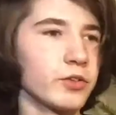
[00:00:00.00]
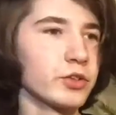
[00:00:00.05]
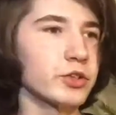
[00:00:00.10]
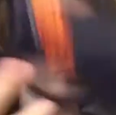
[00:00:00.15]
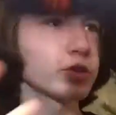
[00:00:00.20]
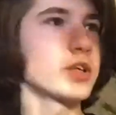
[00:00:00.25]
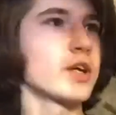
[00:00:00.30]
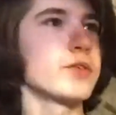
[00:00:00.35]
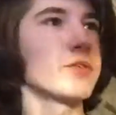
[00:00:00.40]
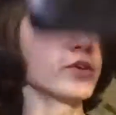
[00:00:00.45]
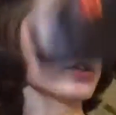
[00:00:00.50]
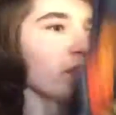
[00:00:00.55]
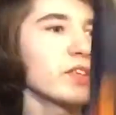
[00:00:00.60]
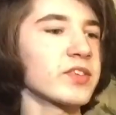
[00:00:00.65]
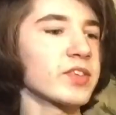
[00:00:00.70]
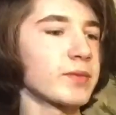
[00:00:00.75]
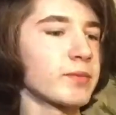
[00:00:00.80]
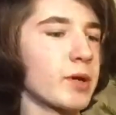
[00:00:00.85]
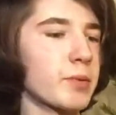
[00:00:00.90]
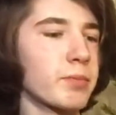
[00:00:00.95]
Ну что, вот и
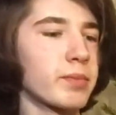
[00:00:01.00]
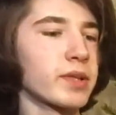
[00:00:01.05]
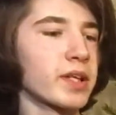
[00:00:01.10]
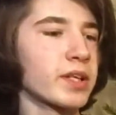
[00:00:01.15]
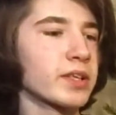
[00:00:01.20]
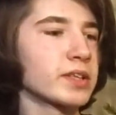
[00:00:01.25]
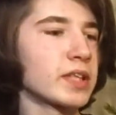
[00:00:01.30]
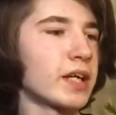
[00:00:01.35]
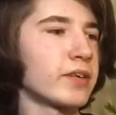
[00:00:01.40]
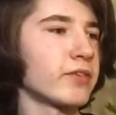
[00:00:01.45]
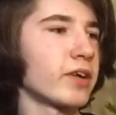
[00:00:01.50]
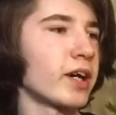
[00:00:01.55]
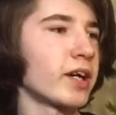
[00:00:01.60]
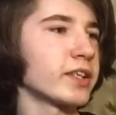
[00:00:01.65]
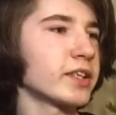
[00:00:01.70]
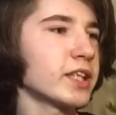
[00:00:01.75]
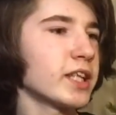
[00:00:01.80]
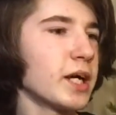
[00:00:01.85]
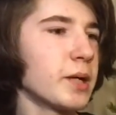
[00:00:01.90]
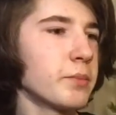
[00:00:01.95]
сама балаклава.
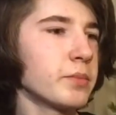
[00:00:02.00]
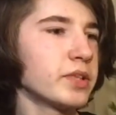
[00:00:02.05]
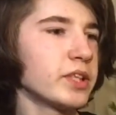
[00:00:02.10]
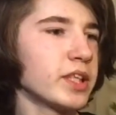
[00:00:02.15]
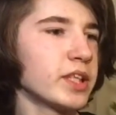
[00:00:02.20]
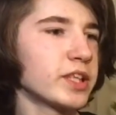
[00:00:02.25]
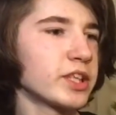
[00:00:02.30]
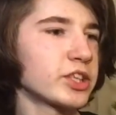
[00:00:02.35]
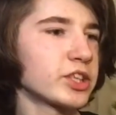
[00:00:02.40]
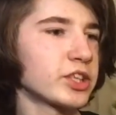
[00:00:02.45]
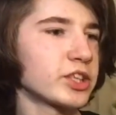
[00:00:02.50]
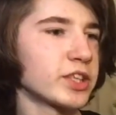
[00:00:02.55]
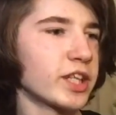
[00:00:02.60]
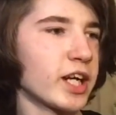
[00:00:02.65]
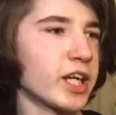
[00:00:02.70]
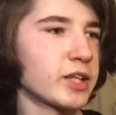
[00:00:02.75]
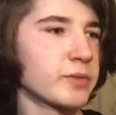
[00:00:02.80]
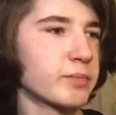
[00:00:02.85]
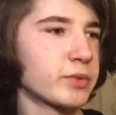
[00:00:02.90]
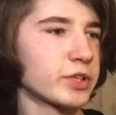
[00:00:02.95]
Она мне
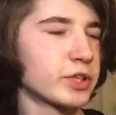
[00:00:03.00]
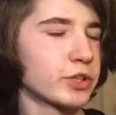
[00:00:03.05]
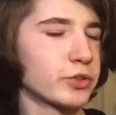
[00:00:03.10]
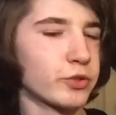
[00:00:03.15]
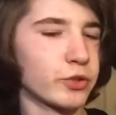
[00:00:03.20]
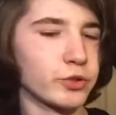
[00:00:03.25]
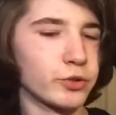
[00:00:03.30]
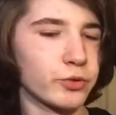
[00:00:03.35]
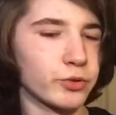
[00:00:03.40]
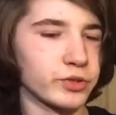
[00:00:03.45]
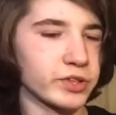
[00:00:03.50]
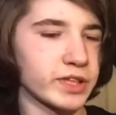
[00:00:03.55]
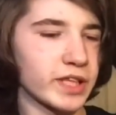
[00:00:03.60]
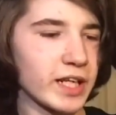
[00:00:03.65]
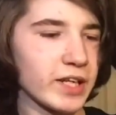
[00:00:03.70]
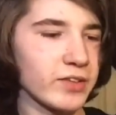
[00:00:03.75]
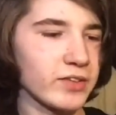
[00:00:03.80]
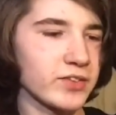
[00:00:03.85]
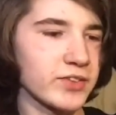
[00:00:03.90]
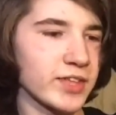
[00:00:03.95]
начинает потихоньку
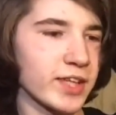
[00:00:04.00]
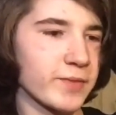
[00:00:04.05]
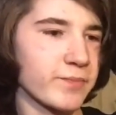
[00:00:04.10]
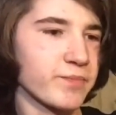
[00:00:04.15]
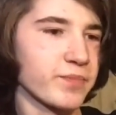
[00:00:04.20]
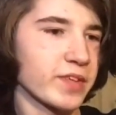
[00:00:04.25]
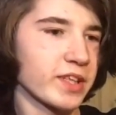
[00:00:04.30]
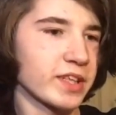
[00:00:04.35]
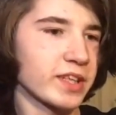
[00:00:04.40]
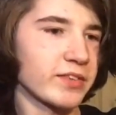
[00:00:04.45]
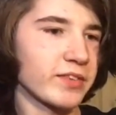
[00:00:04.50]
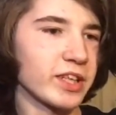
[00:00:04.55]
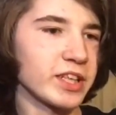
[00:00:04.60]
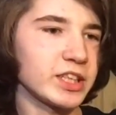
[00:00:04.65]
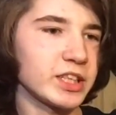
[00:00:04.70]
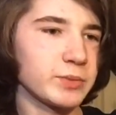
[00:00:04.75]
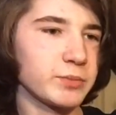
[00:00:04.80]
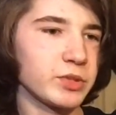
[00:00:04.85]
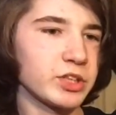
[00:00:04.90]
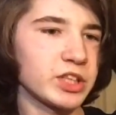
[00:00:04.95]
нравиться.
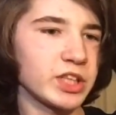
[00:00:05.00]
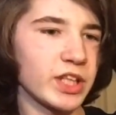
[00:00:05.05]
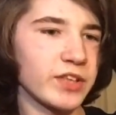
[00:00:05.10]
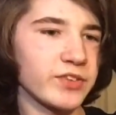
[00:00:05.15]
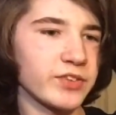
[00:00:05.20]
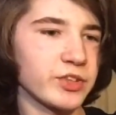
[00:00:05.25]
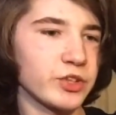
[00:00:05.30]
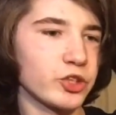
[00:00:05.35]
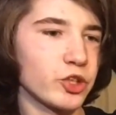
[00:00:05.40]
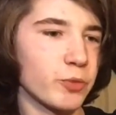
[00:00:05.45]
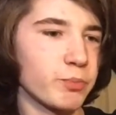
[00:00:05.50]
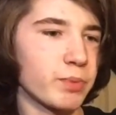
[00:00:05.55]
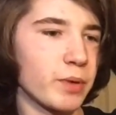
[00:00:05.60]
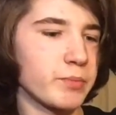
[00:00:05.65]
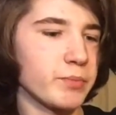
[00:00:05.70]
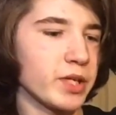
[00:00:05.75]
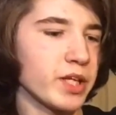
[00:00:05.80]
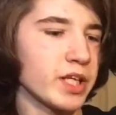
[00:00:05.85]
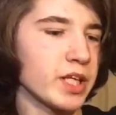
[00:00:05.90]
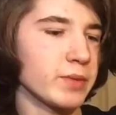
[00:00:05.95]
Давайте мы сейчас ее
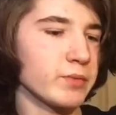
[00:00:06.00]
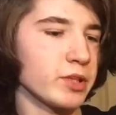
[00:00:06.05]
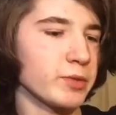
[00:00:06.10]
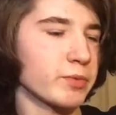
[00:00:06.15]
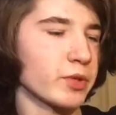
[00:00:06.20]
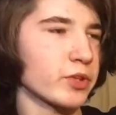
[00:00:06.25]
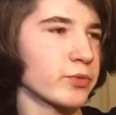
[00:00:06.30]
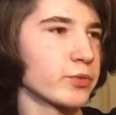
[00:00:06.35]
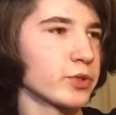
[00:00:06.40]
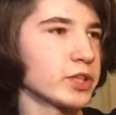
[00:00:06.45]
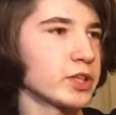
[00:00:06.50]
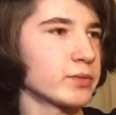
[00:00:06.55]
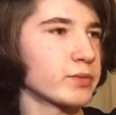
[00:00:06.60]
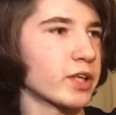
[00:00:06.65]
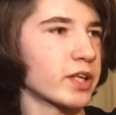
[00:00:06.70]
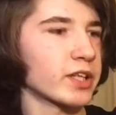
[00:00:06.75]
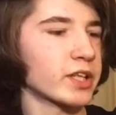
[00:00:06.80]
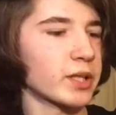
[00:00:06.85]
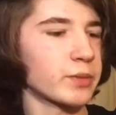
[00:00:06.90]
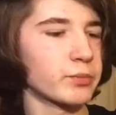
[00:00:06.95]
померяем и посмотрим,
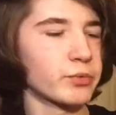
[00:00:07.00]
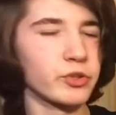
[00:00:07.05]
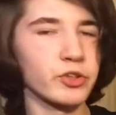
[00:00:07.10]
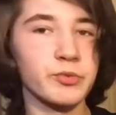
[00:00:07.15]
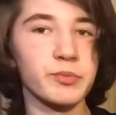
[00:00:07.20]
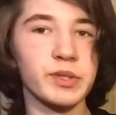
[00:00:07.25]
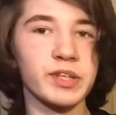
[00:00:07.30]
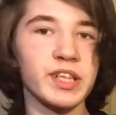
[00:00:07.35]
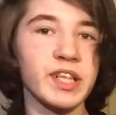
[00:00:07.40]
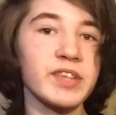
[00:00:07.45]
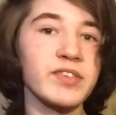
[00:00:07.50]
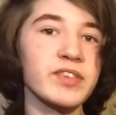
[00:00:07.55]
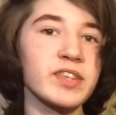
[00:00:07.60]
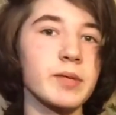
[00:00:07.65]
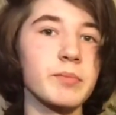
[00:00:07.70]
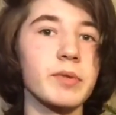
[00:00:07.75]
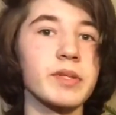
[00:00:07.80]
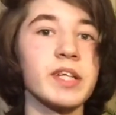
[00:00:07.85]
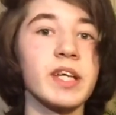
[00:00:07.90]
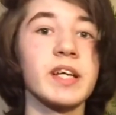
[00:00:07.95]
как она будет смотреться
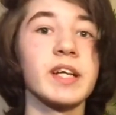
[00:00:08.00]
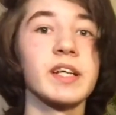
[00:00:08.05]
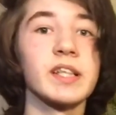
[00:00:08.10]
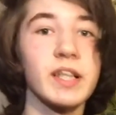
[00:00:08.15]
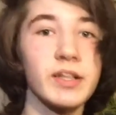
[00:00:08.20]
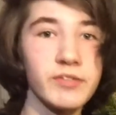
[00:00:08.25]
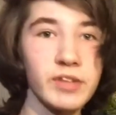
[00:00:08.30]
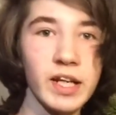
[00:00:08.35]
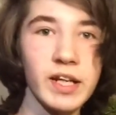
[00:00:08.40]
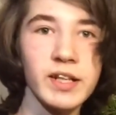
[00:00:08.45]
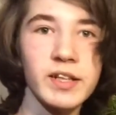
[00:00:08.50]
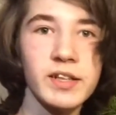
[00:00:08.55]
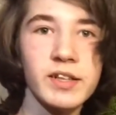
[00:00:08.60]
на моей голове.